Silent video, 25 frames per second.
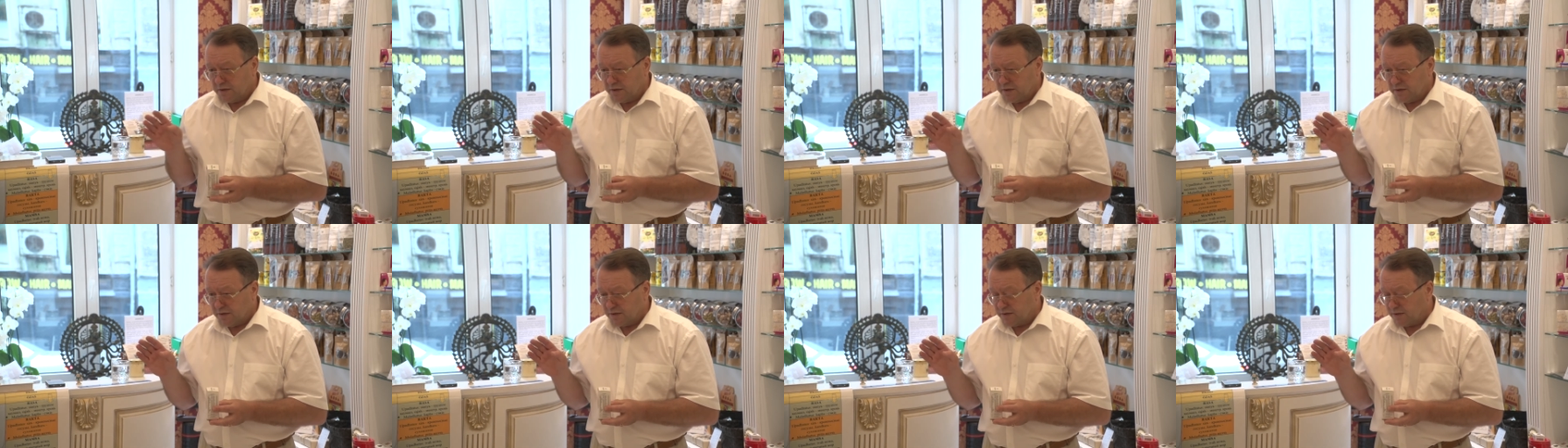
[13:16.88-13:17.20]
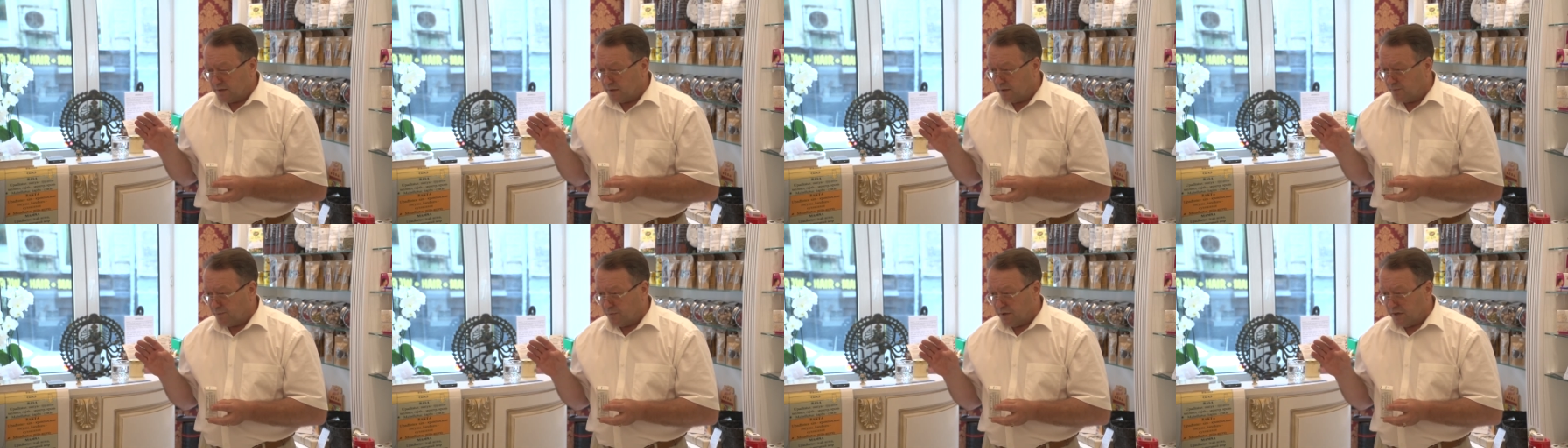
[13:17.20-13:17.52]
с
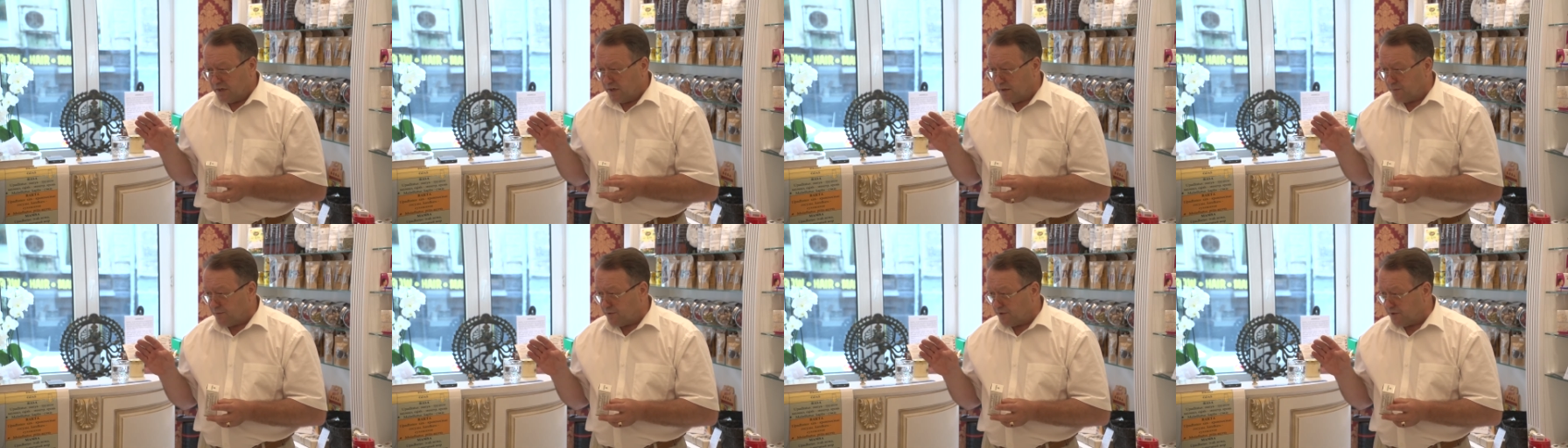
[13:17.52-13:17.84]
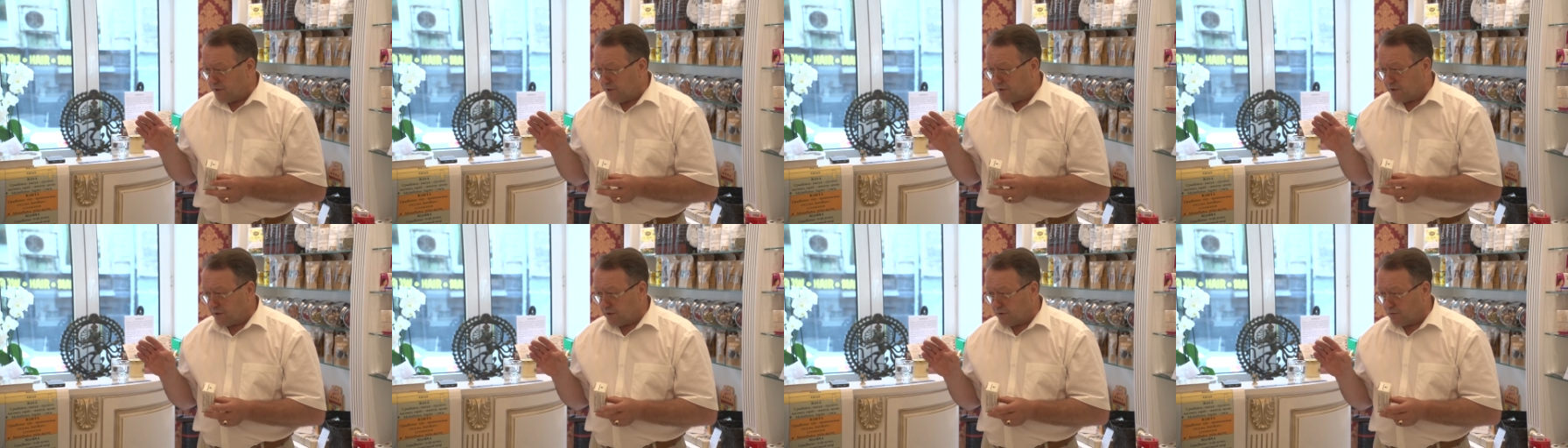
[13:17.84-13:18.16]

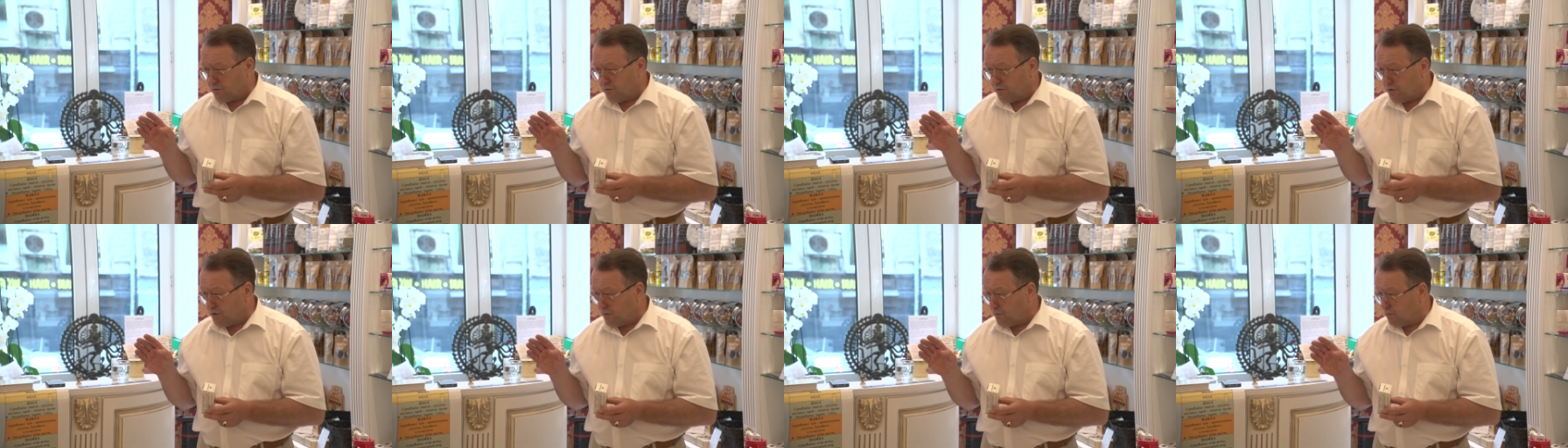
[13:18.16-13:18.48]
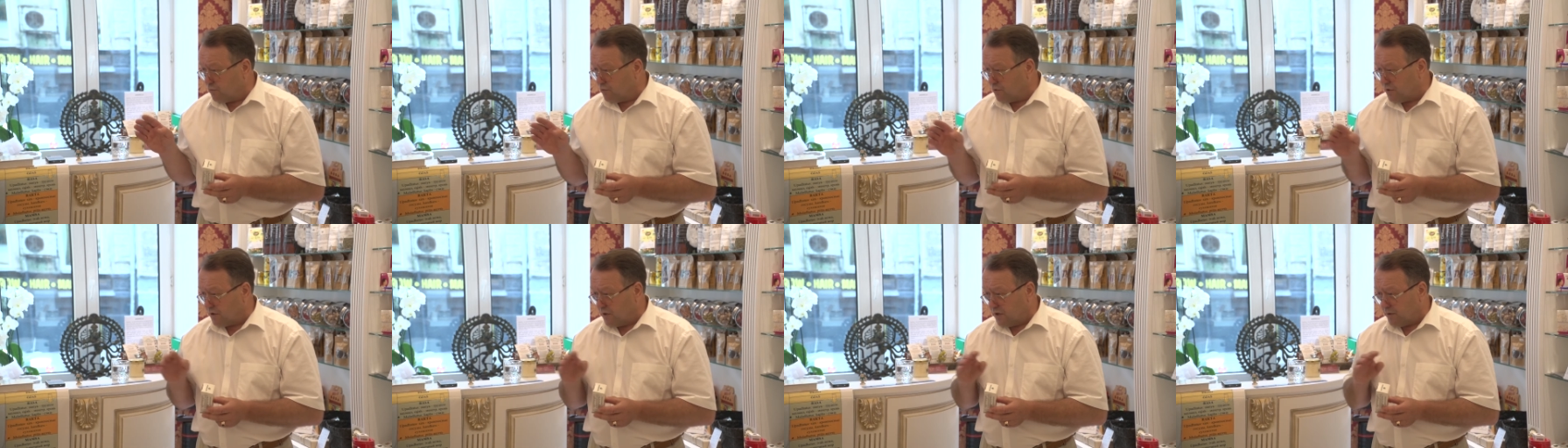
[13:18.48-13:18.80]
эпилепсии
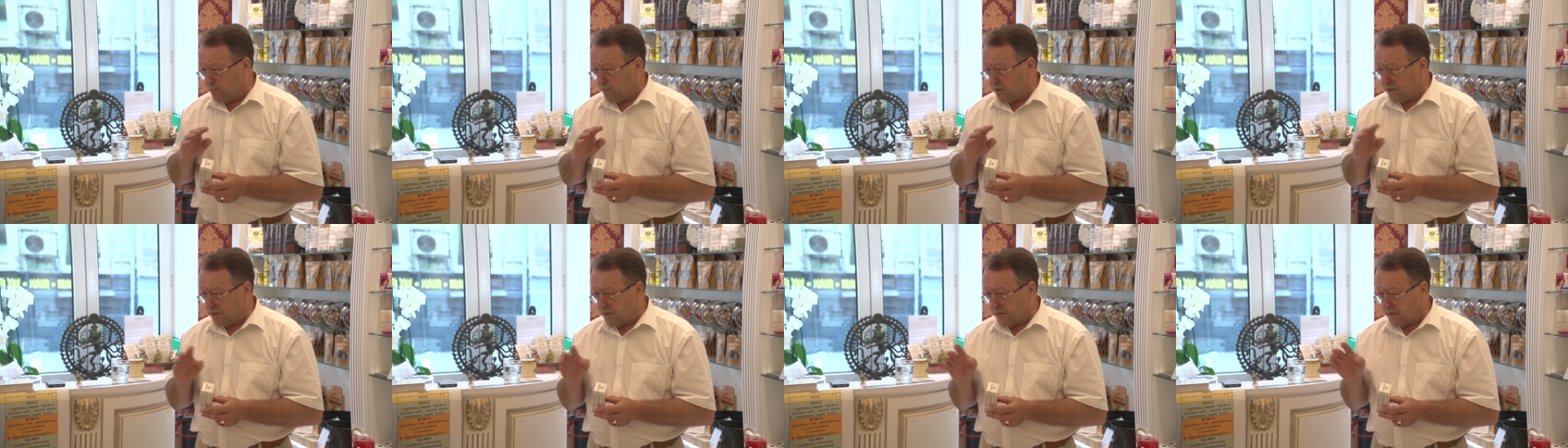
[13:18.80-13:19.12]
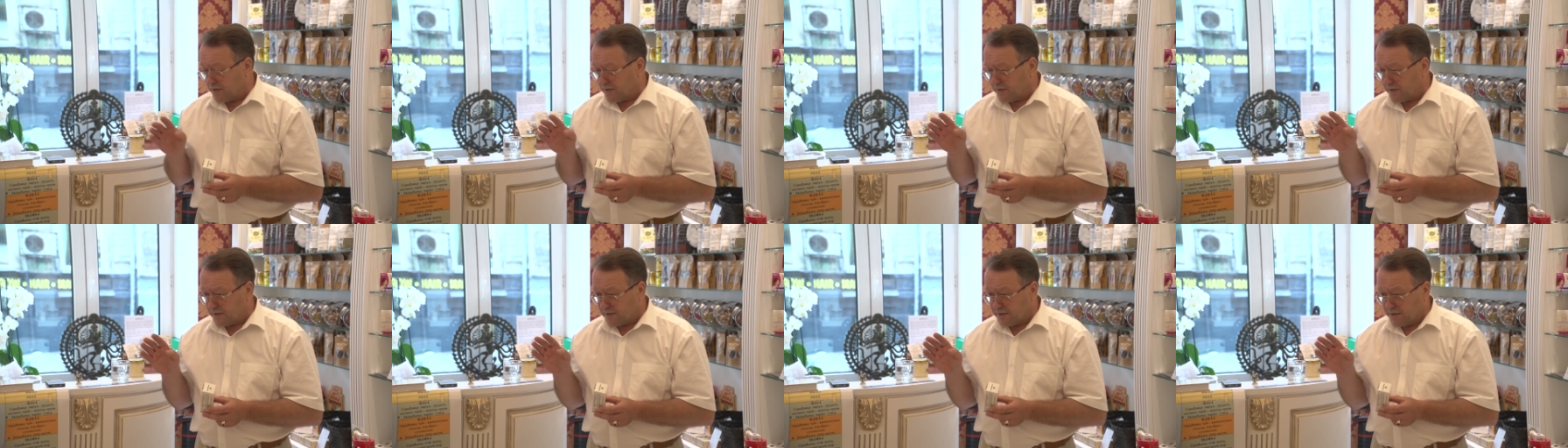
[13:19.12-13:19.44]
какой-нибудь или потерь
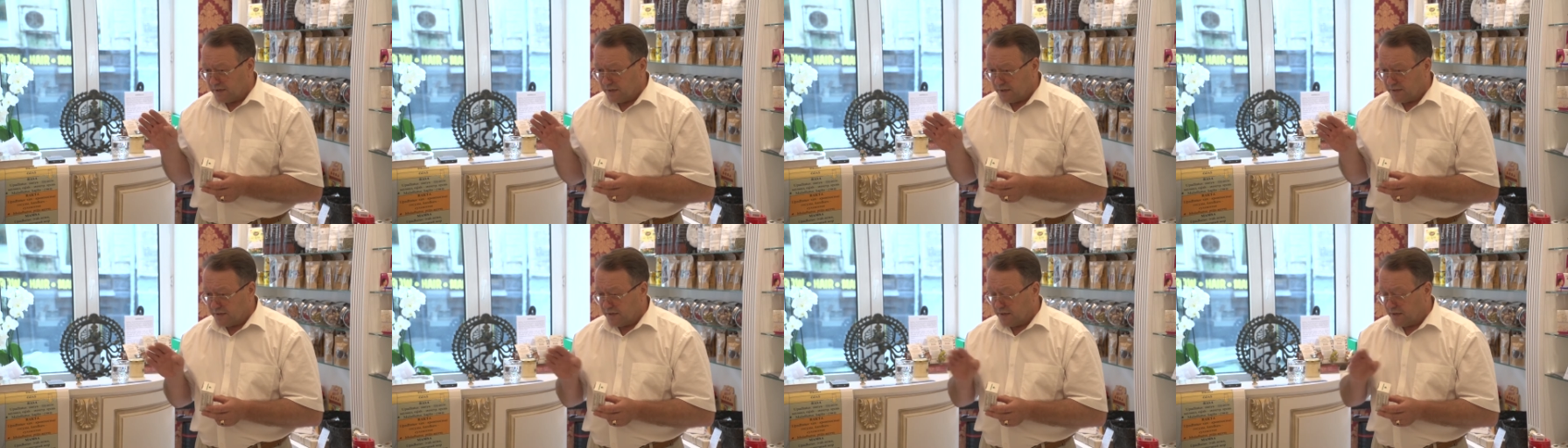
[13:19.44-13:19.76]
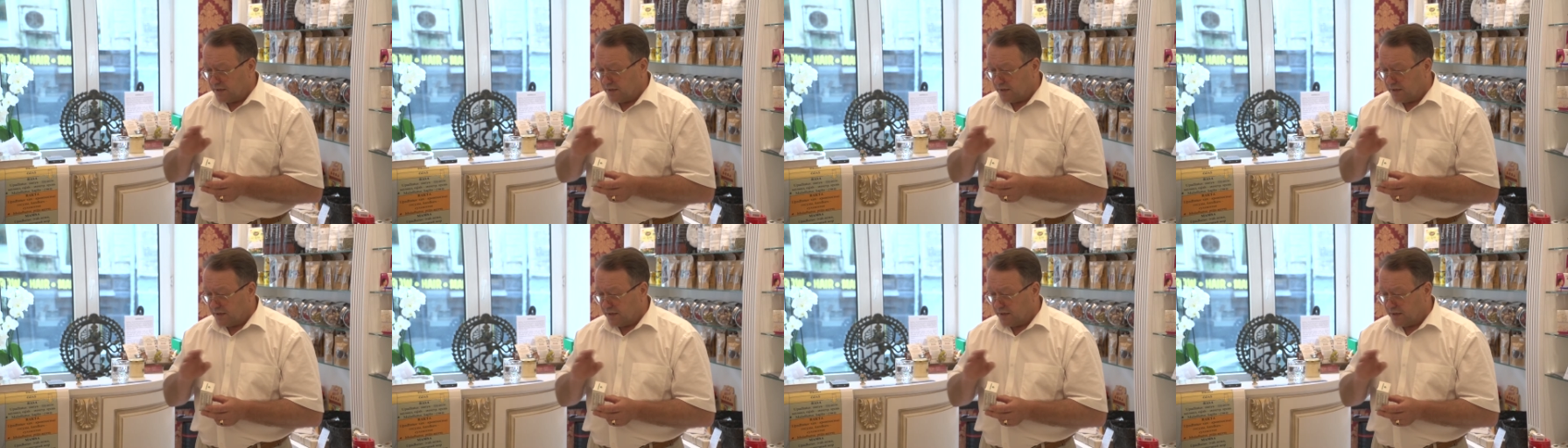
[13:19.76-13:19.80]
сознания